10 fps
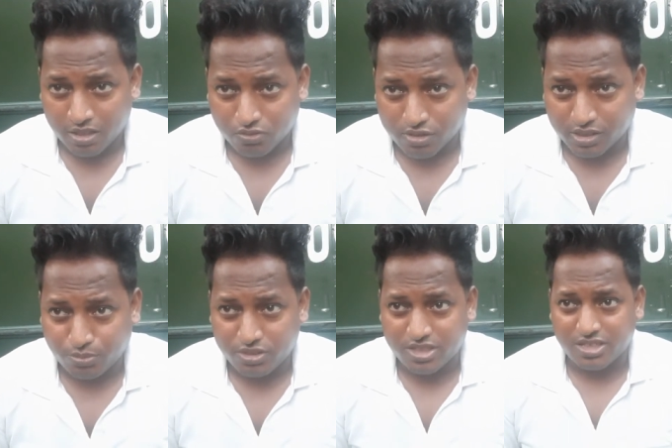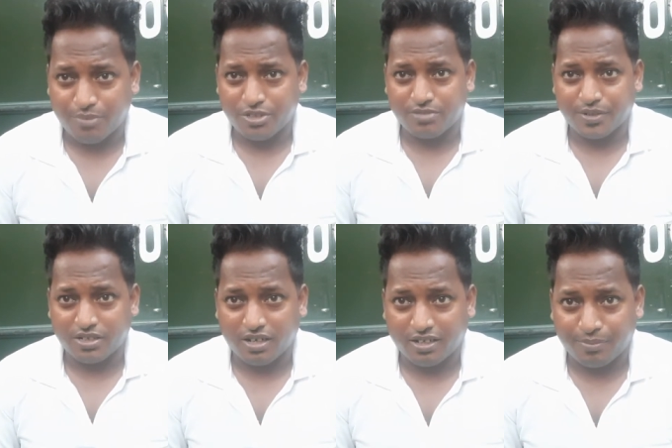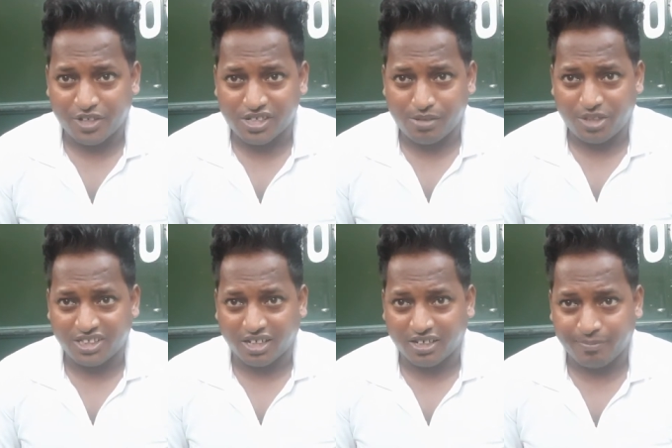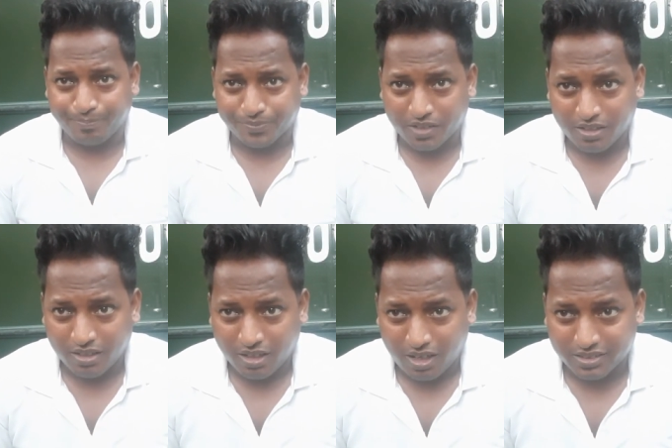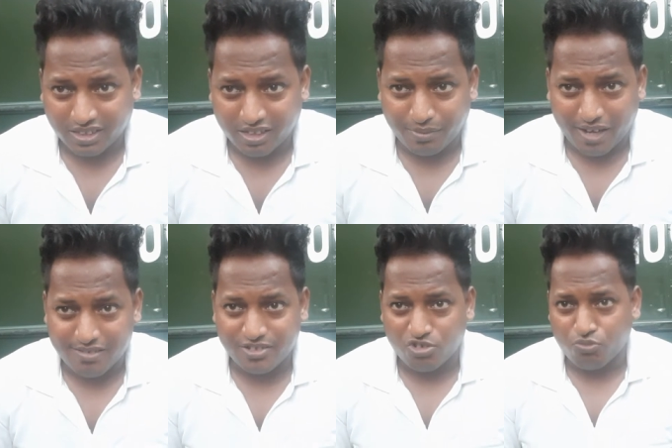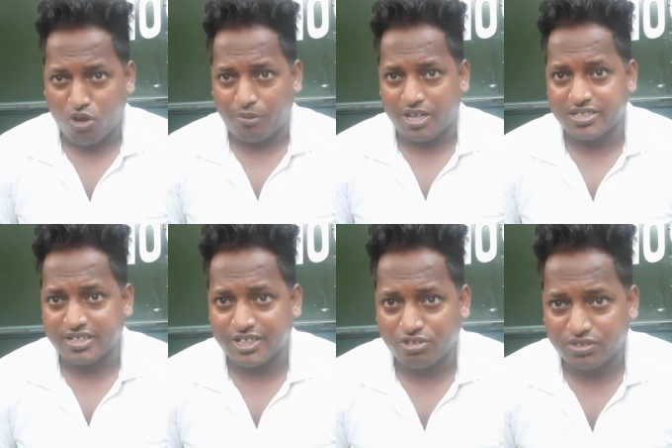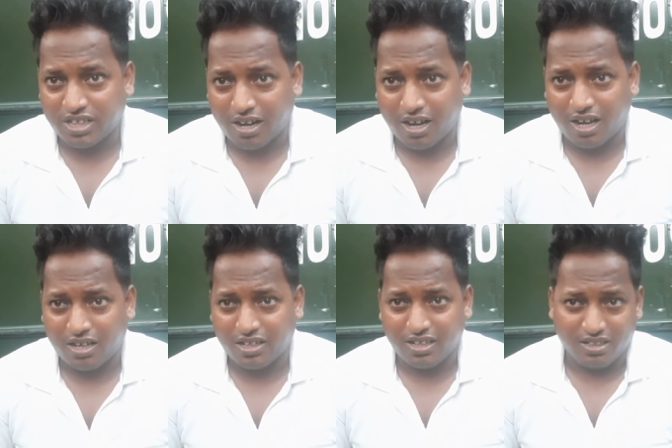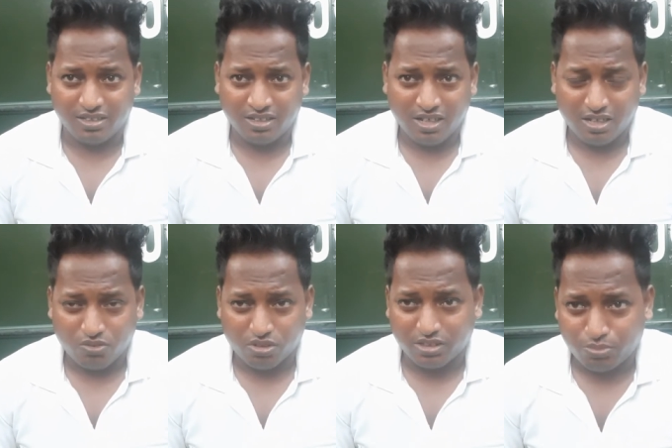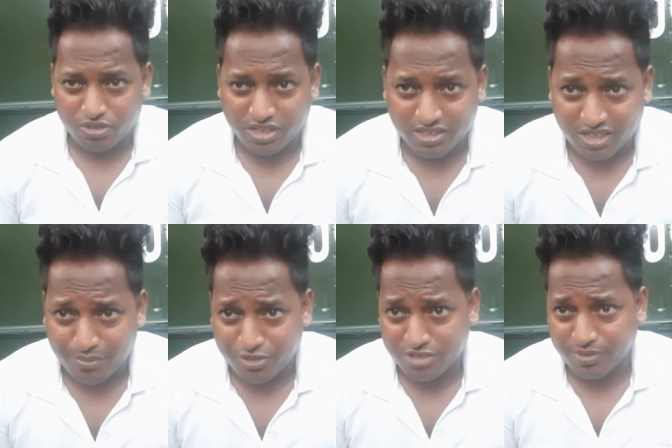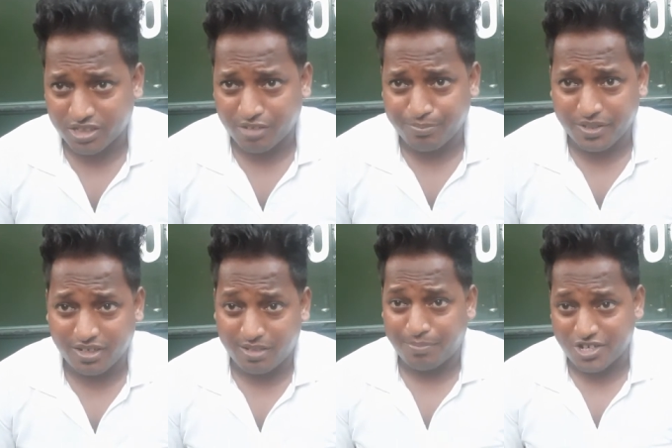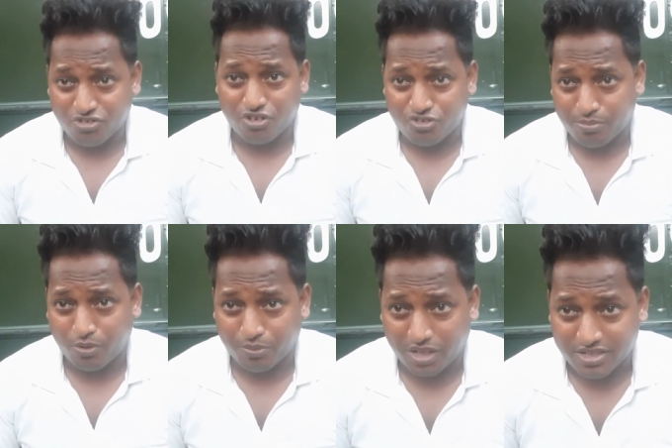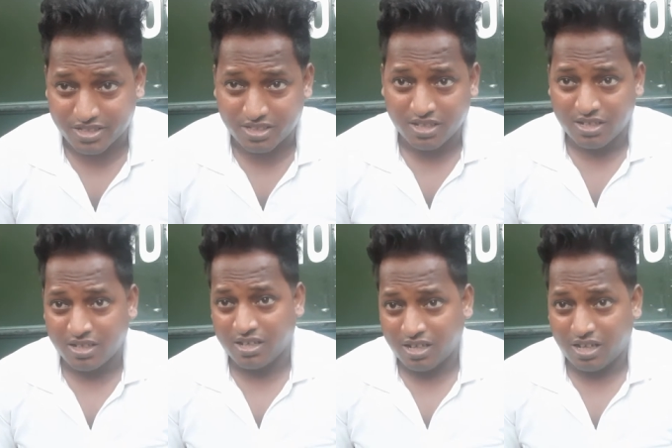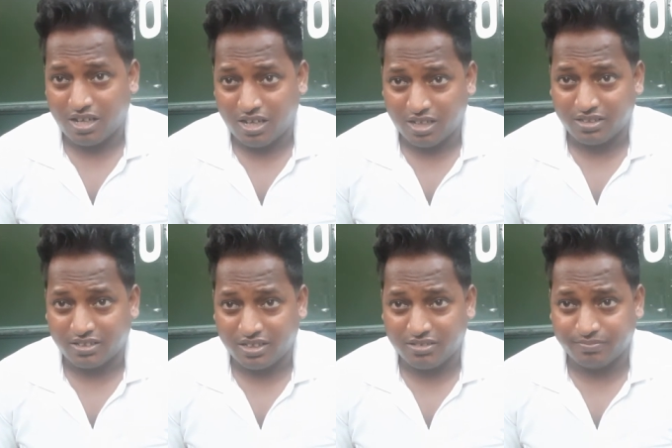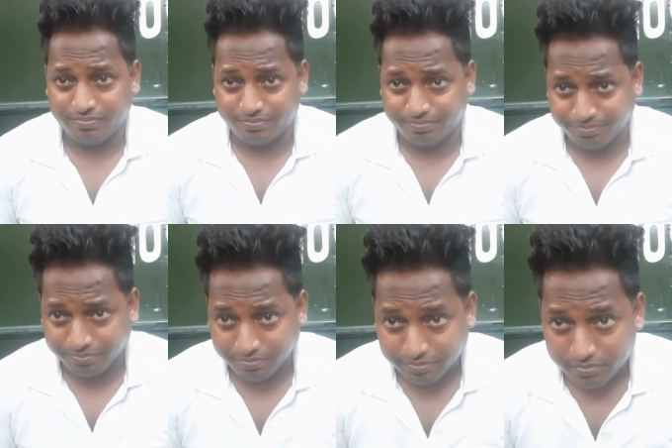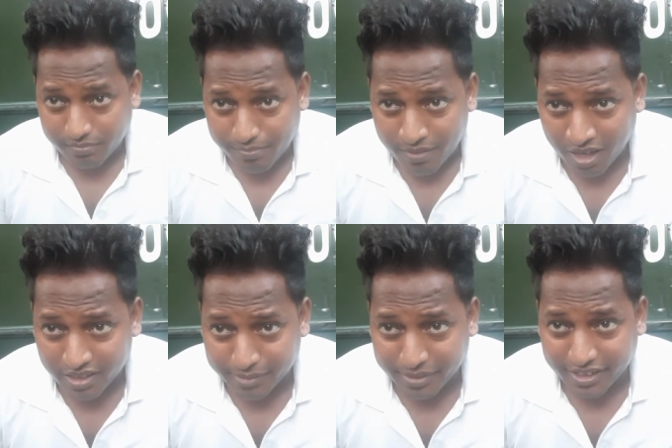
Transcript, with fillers: কলকাতা পুলিশের সাব ইন্সপেক্টর একটা ফ্যাশনেবল চাকরি আর জানি ভ্যাকান্সি খুব কম আছে কিন্তু যারা এই কলকাতা পুলিশের সাব ইন্সপেক্টর পিডিলি পাস করার সম্ভাবনা আছে তাদের আলটিমেট